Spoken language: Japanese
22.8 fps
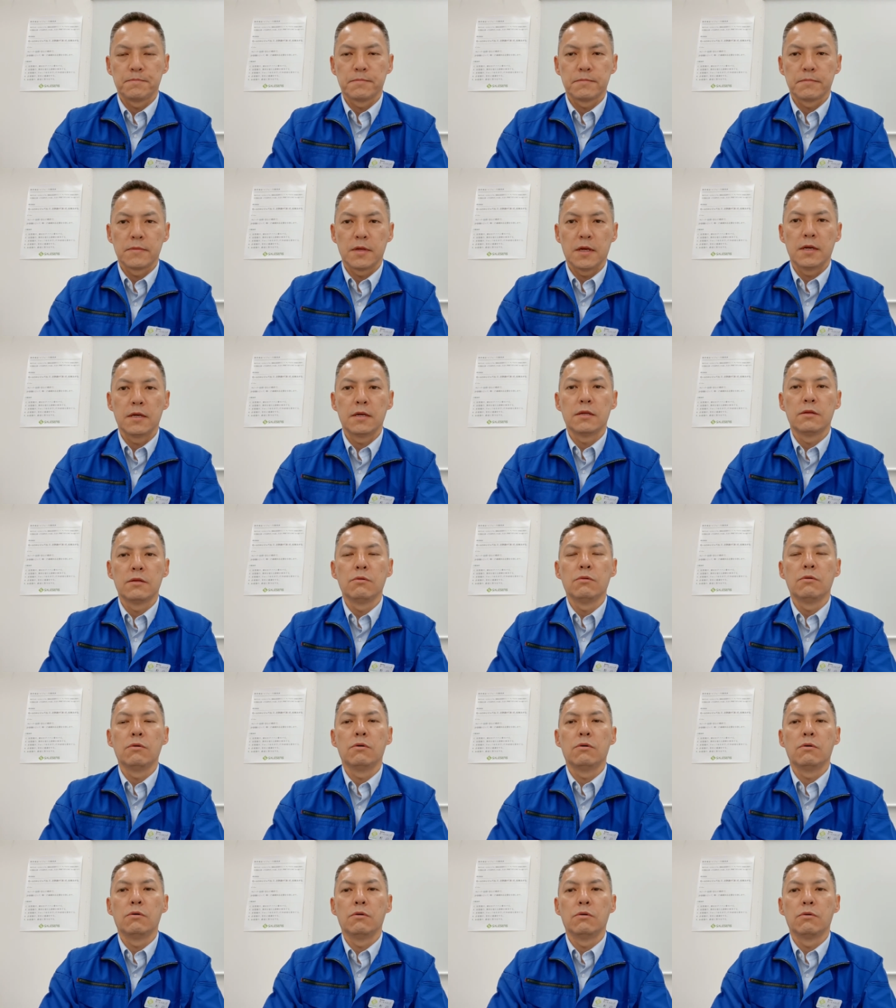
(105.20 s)

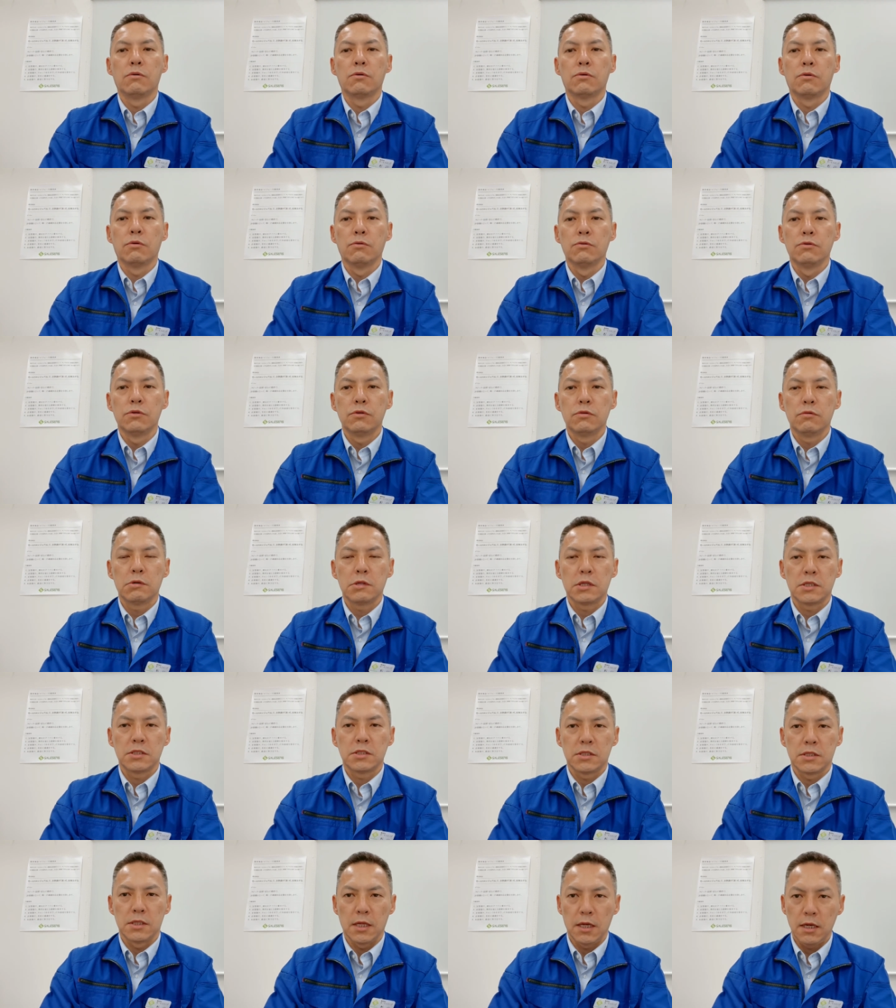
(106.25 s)
の導入をで
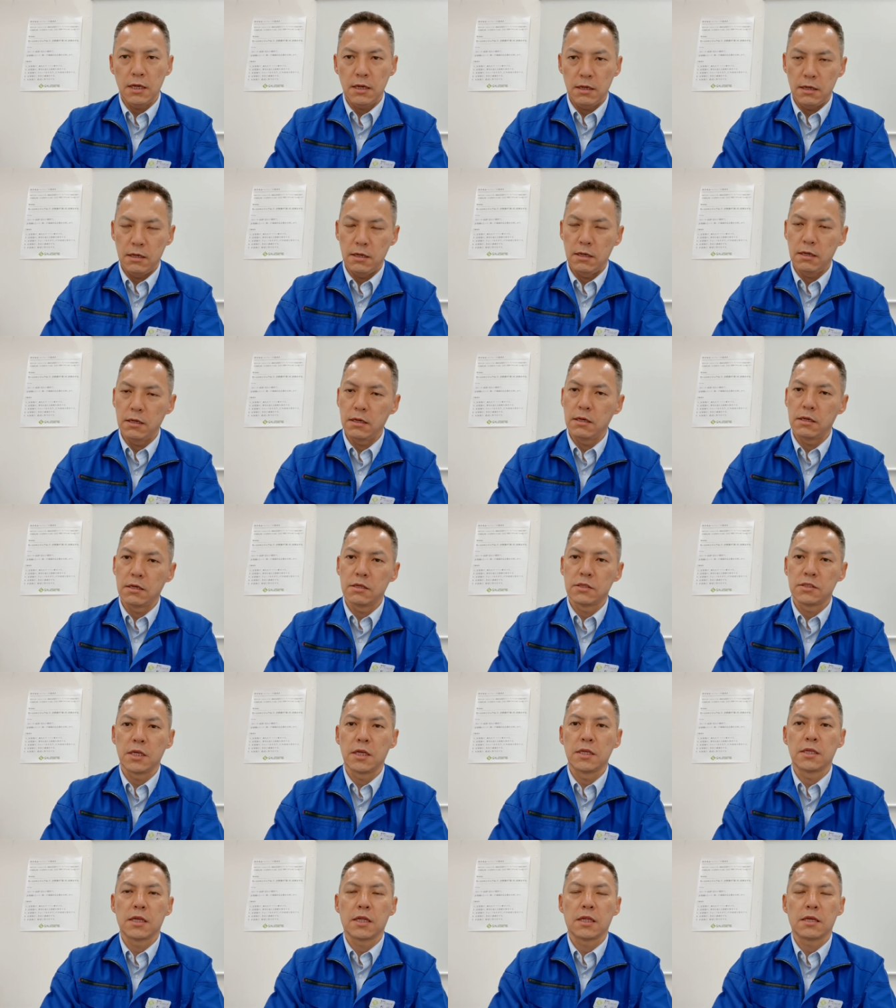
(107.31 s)
すね、えー、し
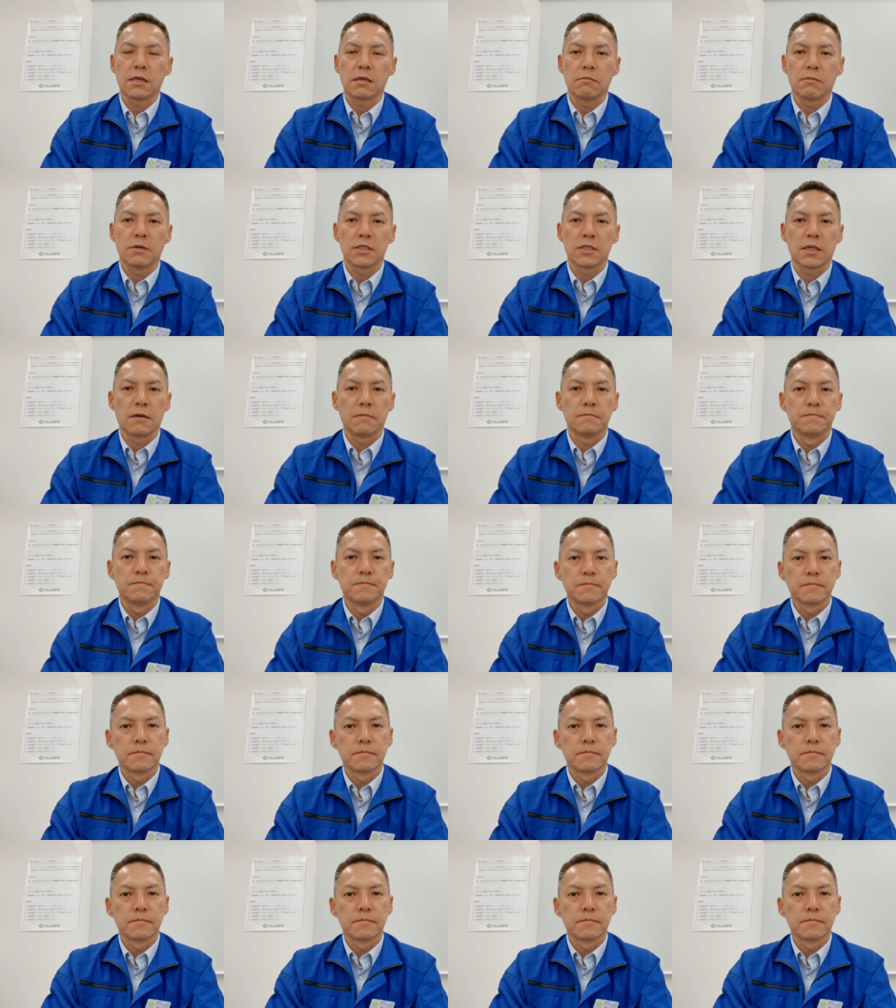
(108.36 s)
ていただきました。